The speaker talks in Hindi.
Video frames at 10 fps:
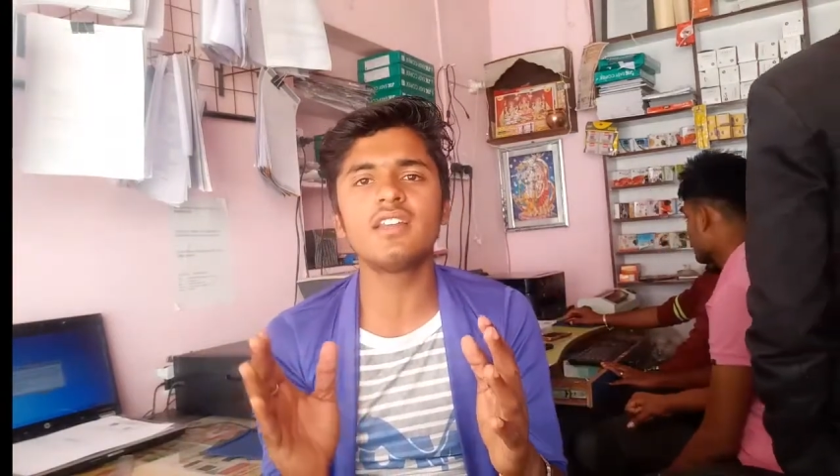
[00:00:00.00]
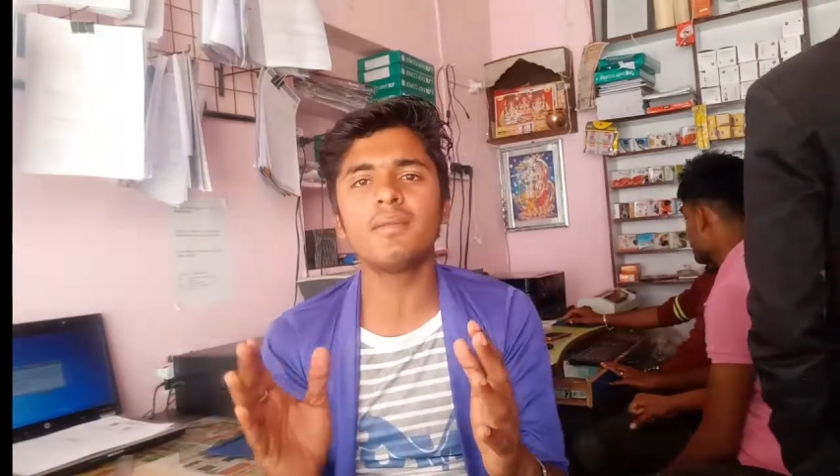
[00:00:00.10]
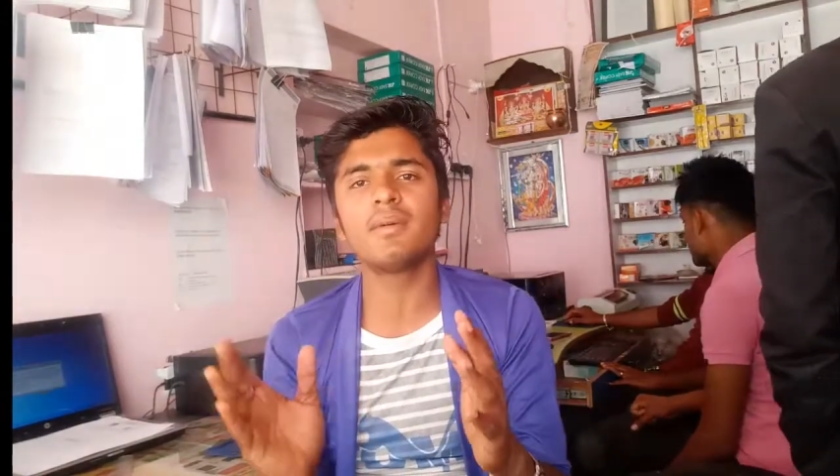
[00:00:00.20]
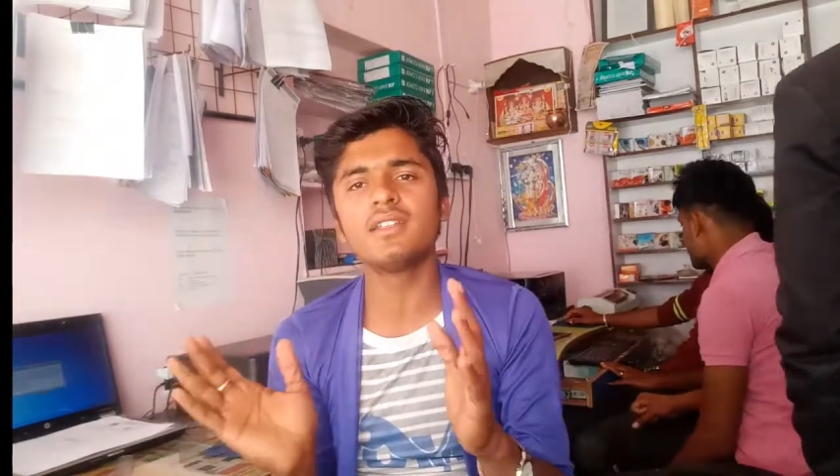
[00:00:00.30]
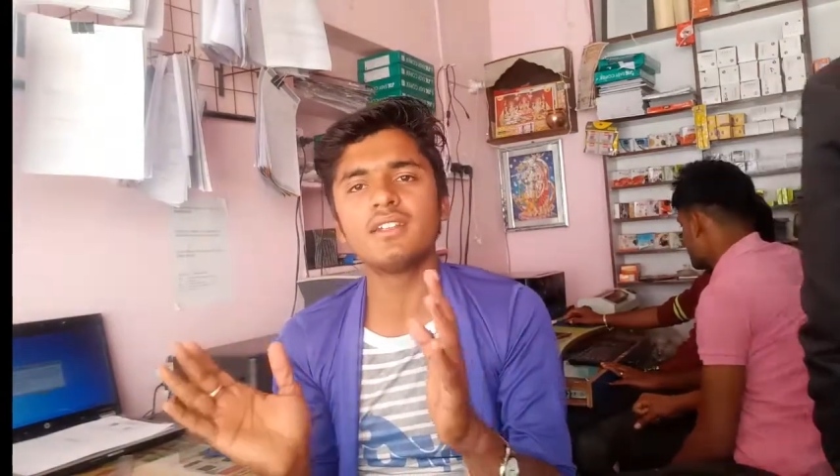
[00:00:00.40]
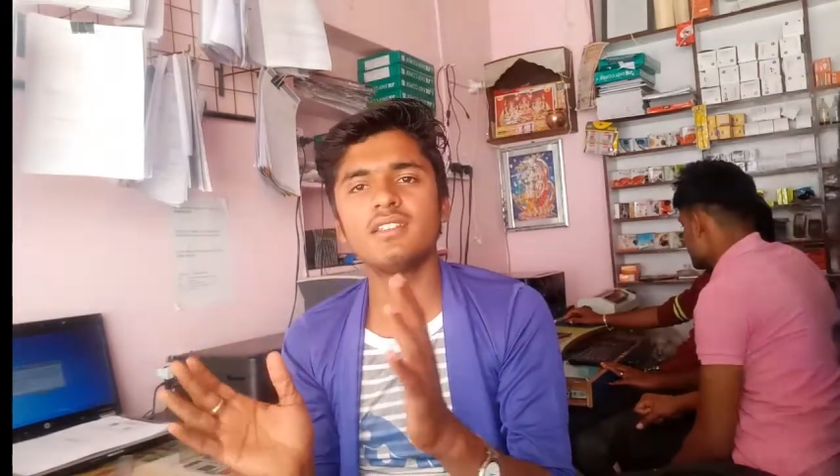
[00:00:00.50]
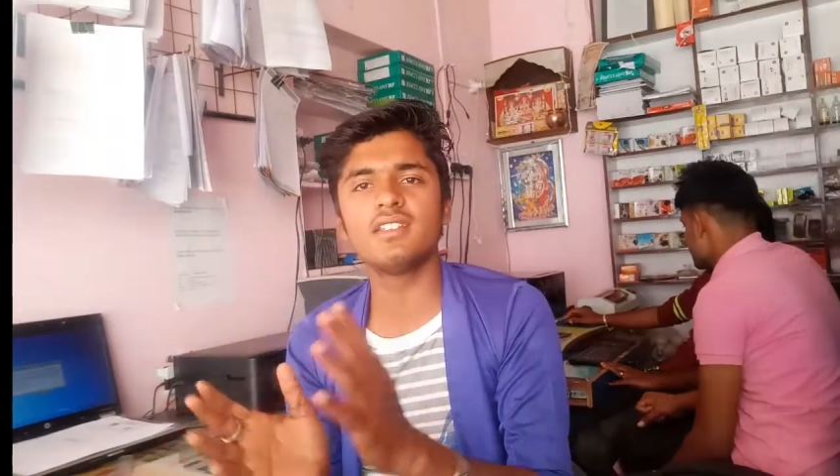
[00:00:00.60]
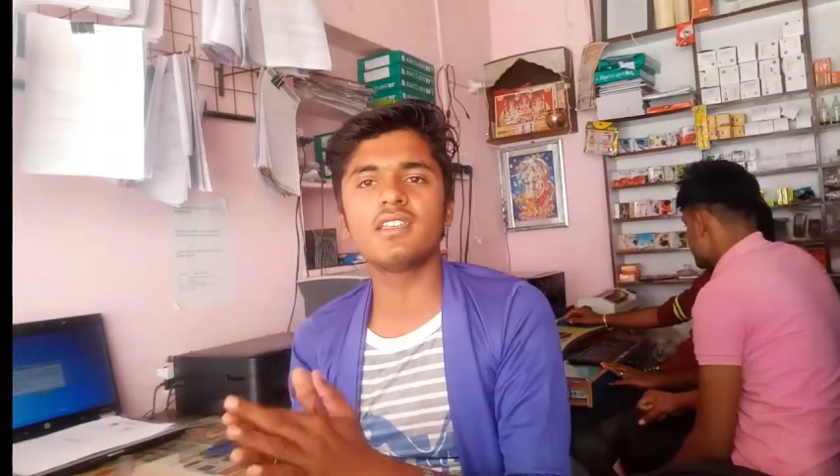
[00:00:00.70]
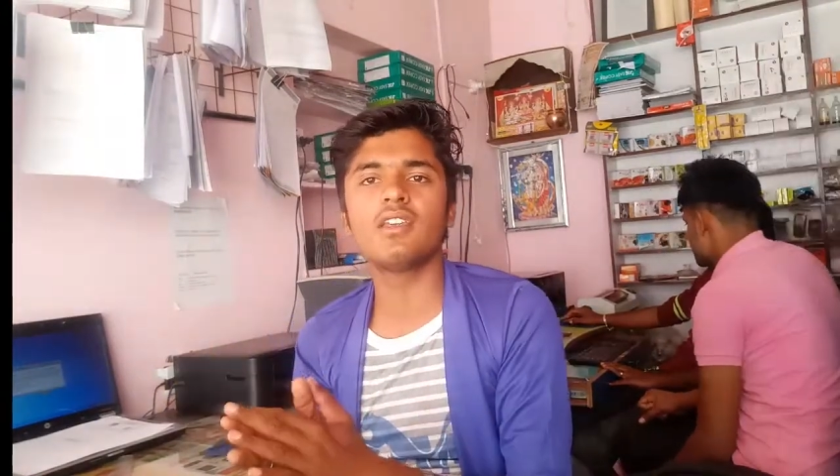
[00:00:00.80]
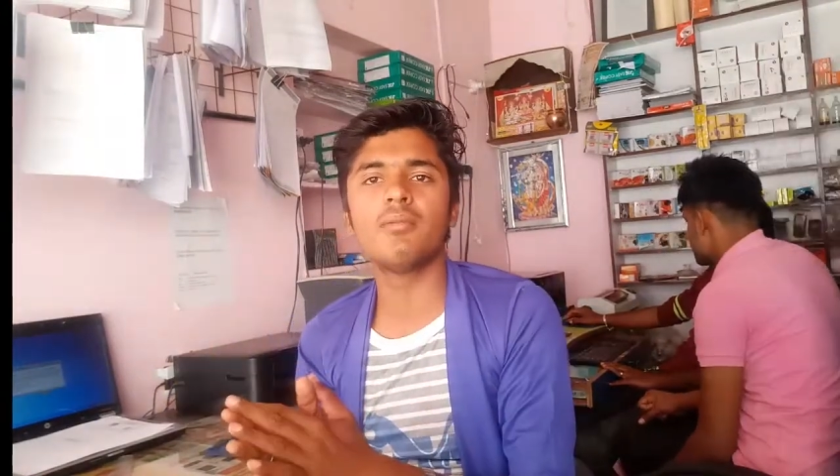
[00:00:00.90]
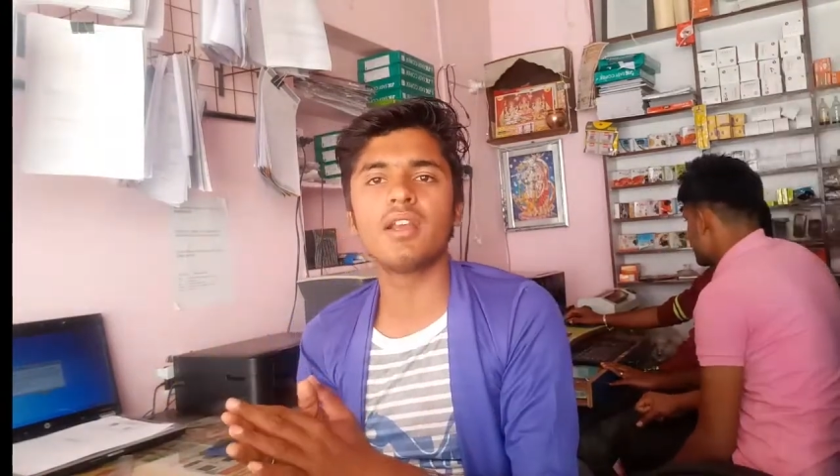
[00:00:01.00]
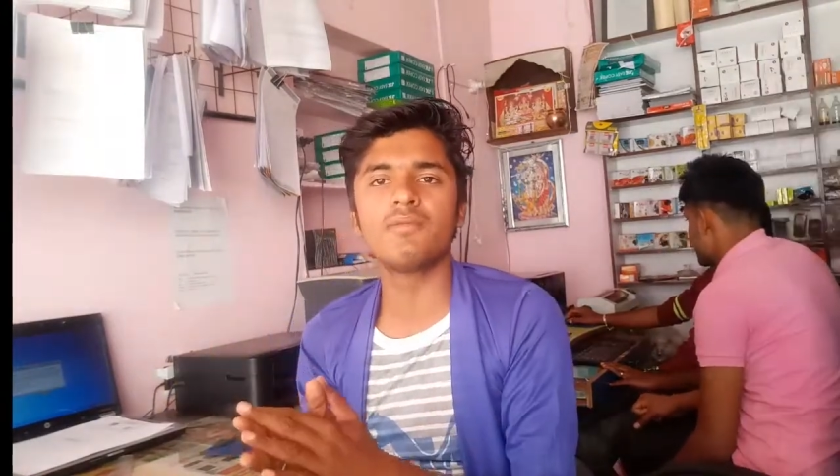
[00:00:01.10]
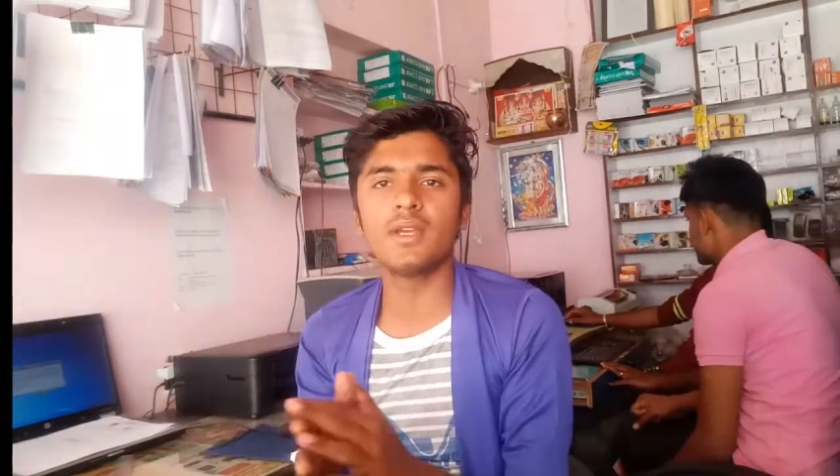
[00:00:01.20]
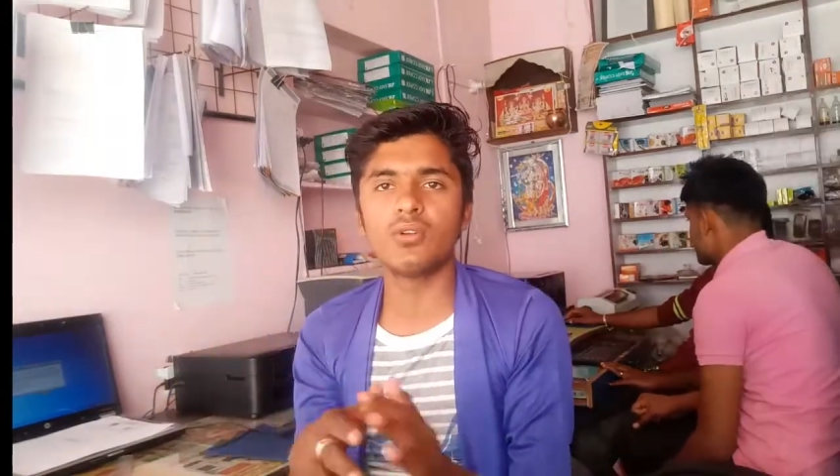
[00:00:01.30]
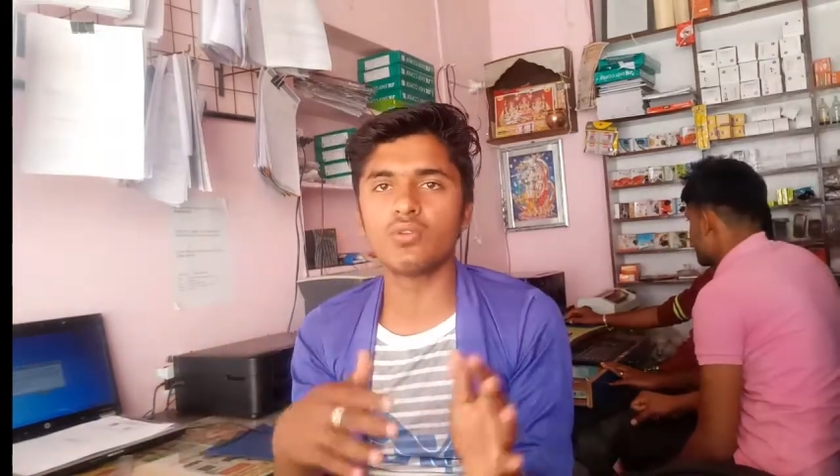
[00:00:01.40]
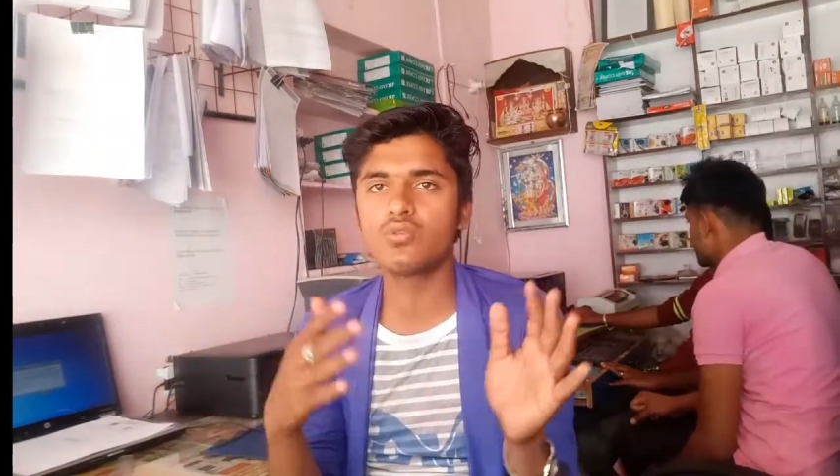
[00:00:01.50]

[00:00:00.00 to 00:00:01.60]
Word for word: लेना बंद कर दीजिए कि हमारा बैन हो